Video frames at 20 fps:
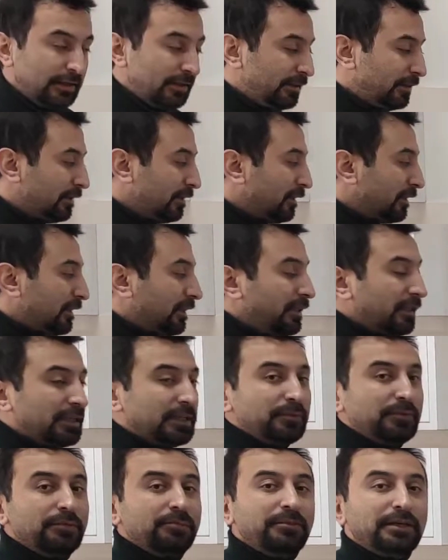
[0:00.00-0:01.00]
Yıllık
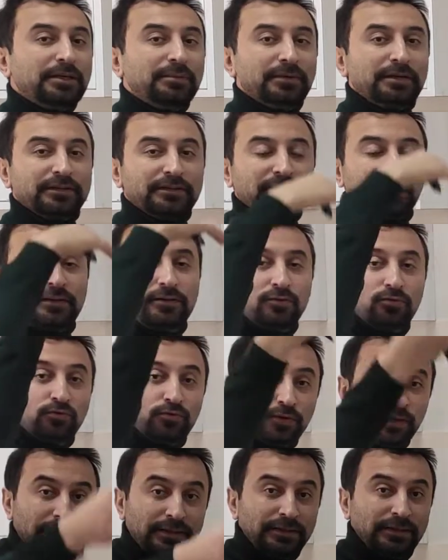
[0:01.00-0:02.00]
2000 milimetrenin
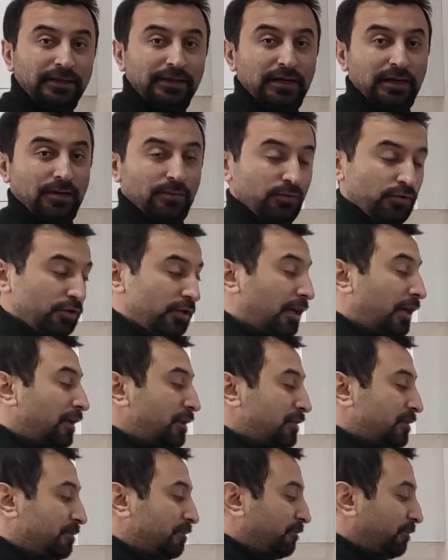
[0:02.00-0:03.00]
üzerinde yağmur
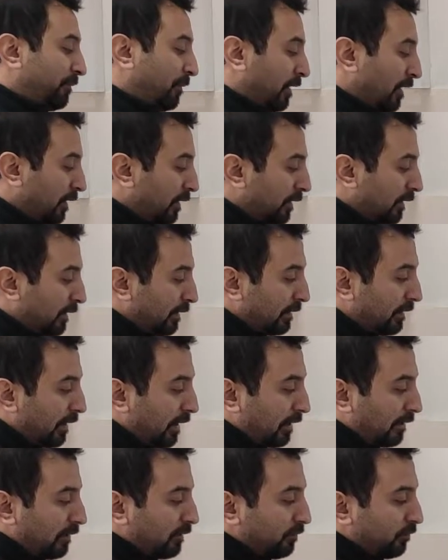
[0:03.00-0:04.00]
yağar.
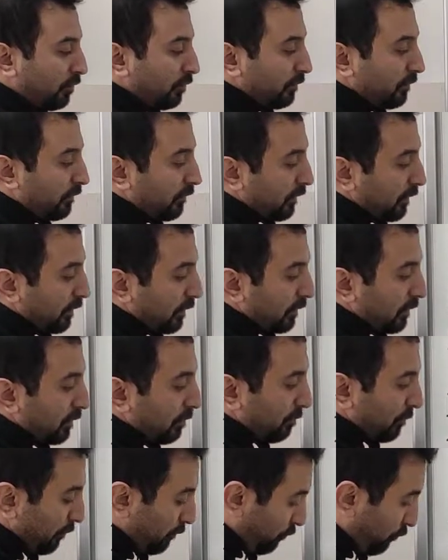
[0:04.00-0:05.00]
Geldik son sıcak
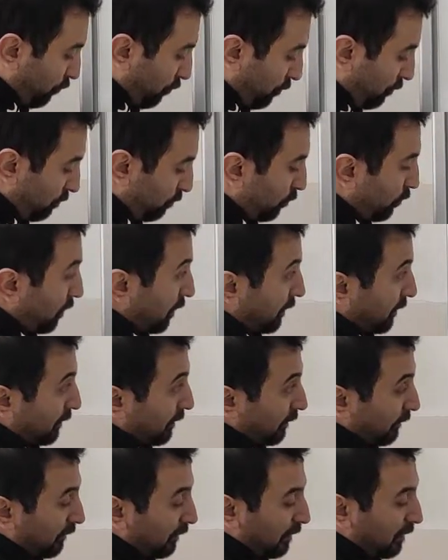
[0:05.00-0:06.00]
iklimimiz çöl. Bu
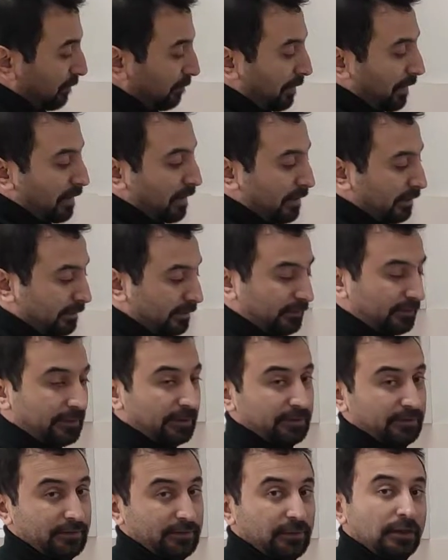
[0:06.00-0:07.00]
arkadaşlarla bayağı
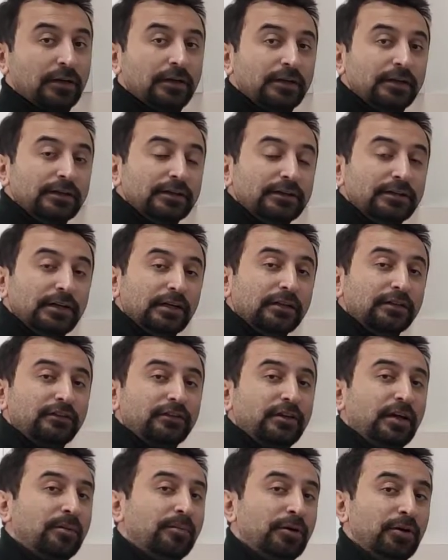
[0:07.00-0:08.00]
tezattır.
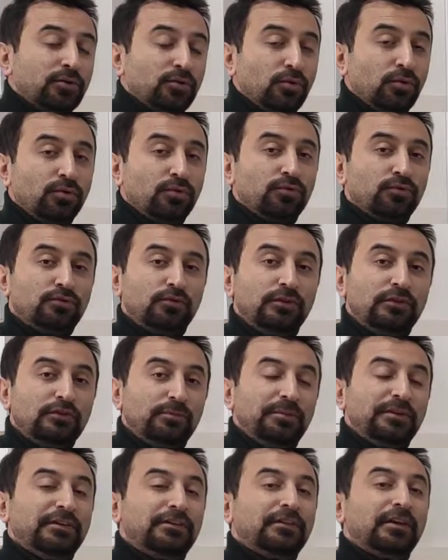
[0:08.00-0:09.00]
Yağış namına doğru düzgün
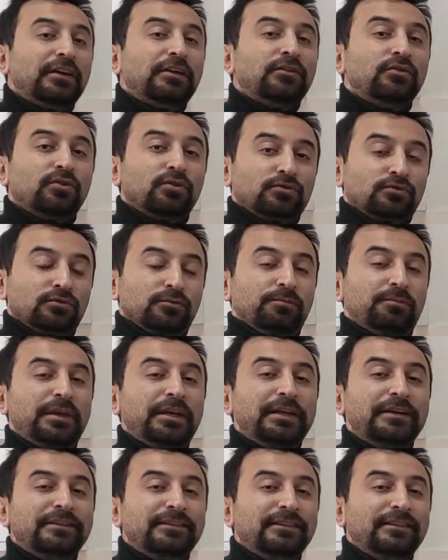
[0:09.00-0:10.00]
hiçbir şey yoktur.
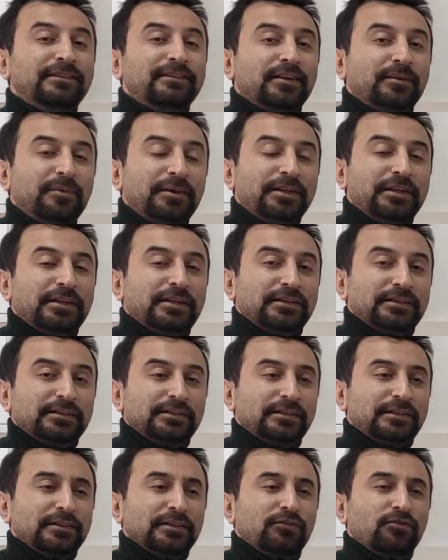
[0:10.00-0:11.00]
Belirsiz zaman
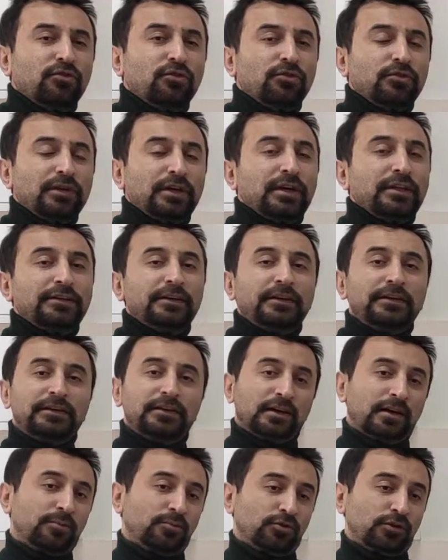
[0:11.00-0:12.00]
aralıklarında çok nadiren
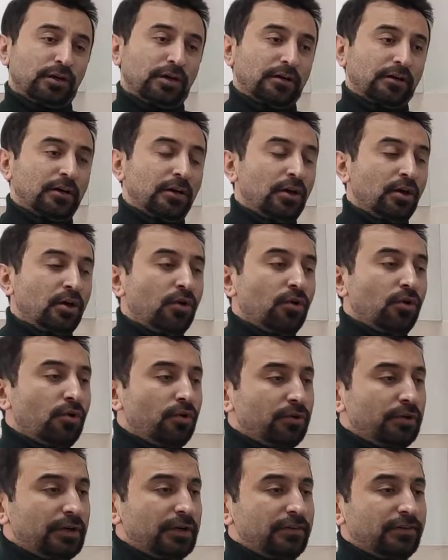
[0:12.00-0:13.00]
yağmur yağar.
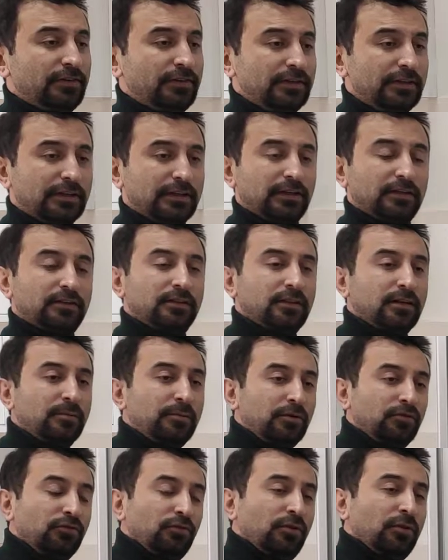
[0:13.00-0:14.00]
Örneğin Şili'deki
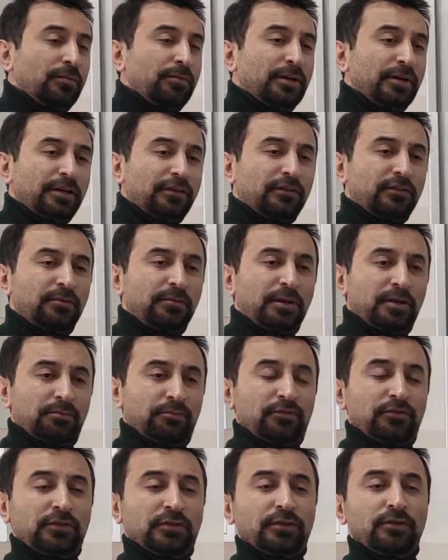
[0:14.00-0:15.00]
Atakama çölüne bir araştırma
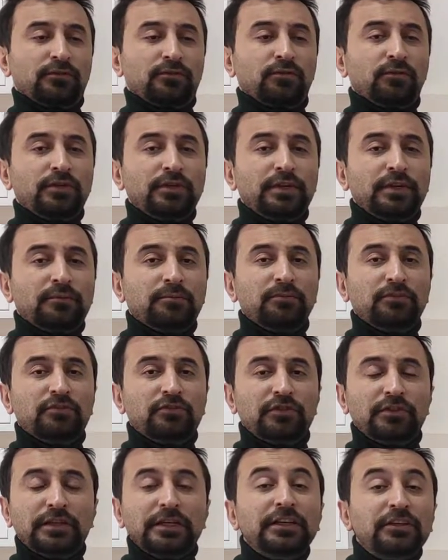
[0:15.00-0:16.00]
yapmışlardı. Son
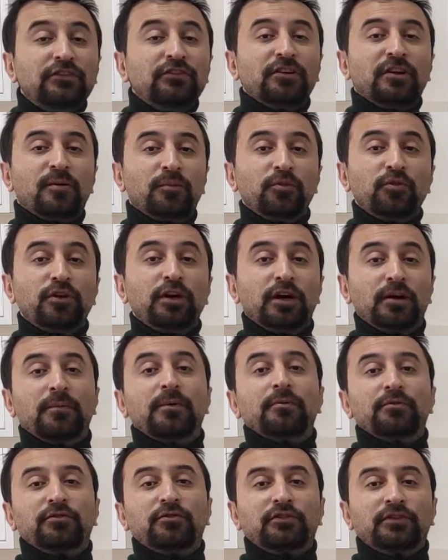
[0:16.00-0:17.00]
70 yılda hiç yağmur
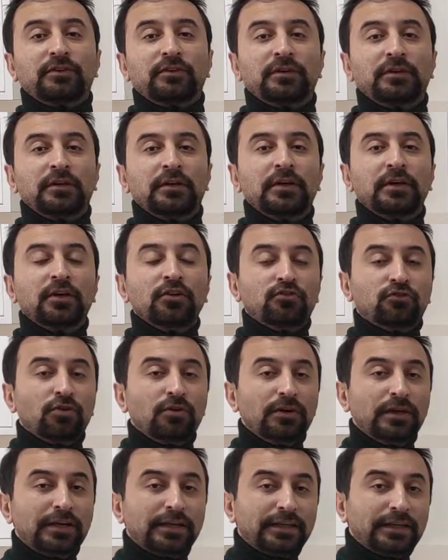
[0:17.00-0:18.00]
yağmamış.
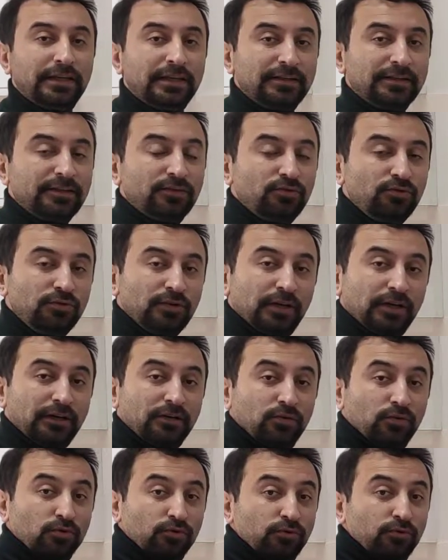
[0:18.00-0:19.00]
Çöller genelde
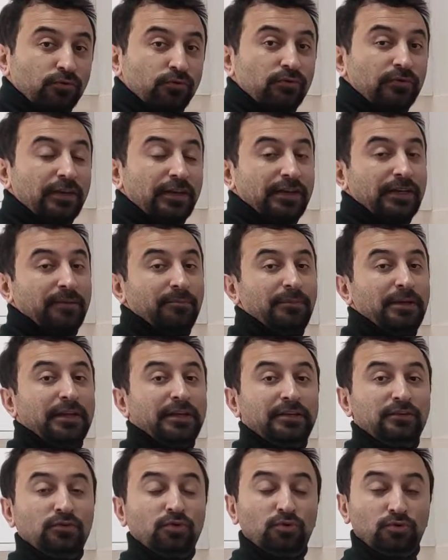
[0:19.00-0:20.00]
dünyanın 30.
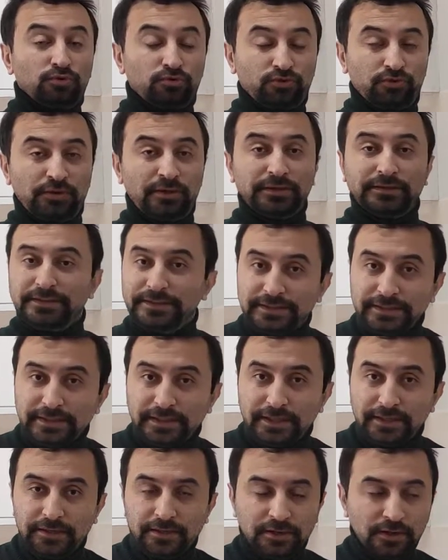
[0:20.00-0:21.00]
enlemlerinde olur.
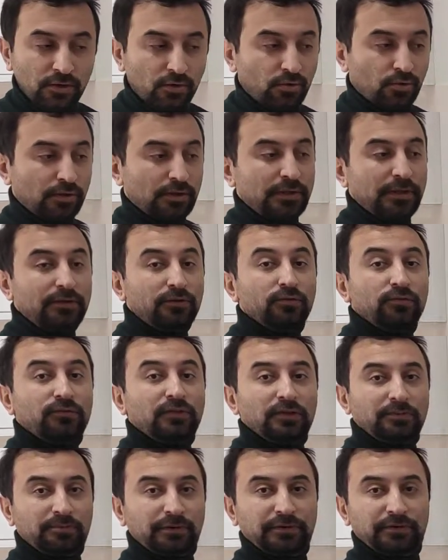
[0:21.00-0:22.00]
Niye? Oralar
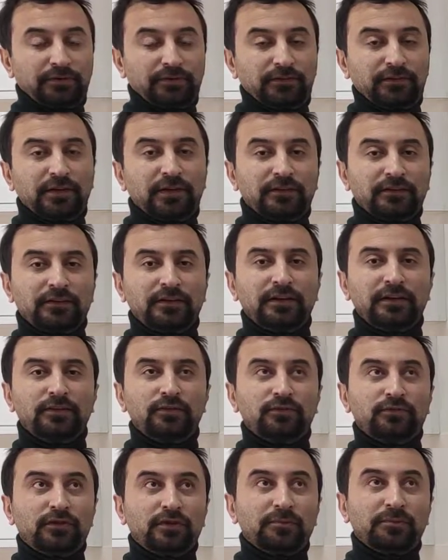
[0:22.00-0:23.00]
yüksek basınç. Hatırlayın
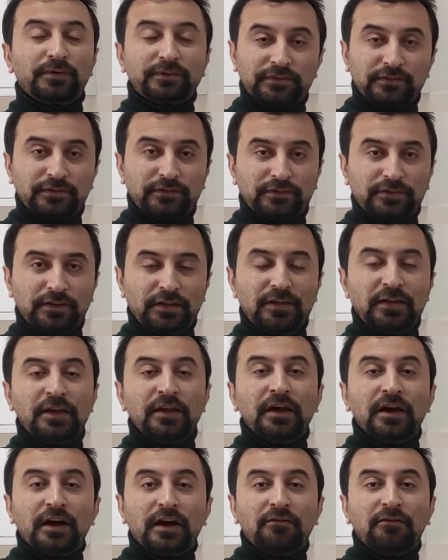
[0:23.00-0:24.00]
yüksek basınçta
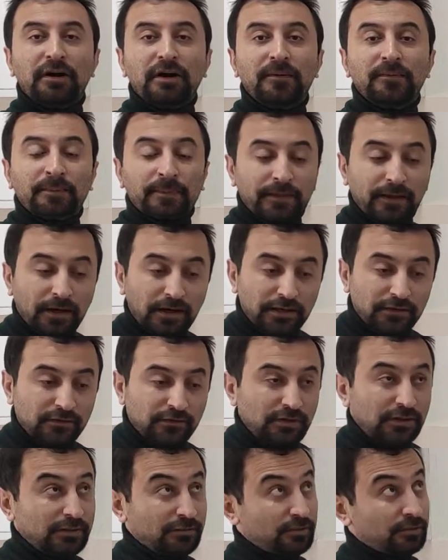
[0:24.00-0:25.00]
hava
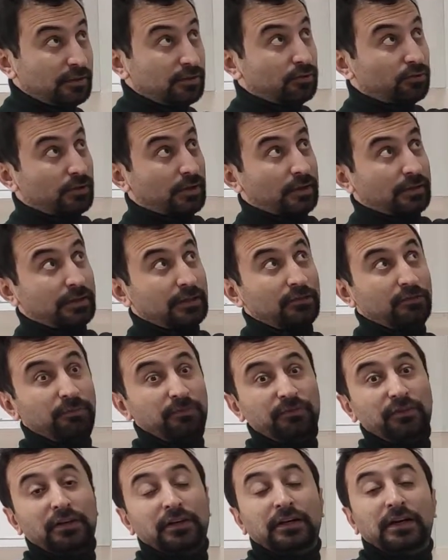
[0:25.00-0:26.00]
alçalıcıdır. Yukarıda
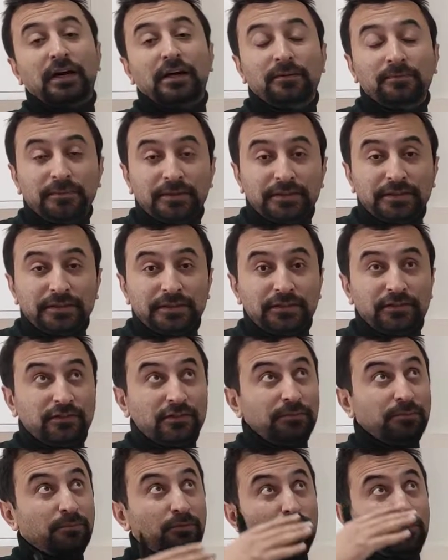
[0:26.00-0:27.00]
hiçbir şey kalmadığı
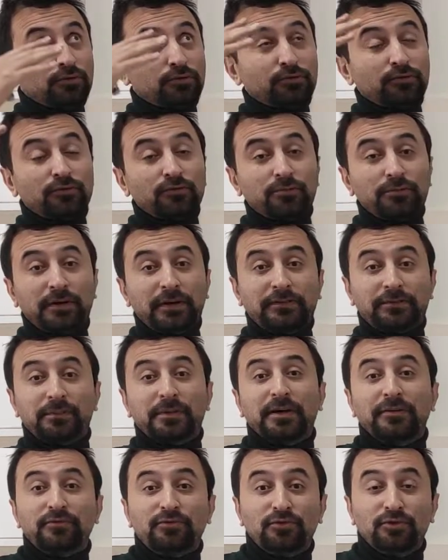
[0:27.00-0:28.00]
için bulutsuz
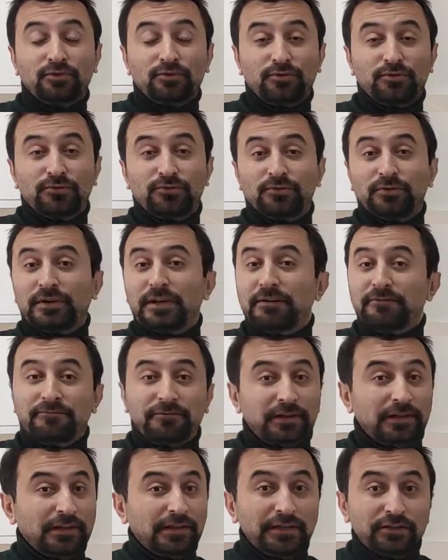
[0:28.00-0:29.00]
masmavi gökyüzü, nem
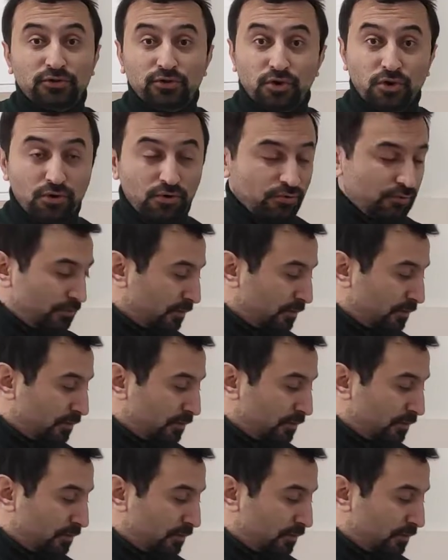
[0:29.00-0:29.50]
falan yok.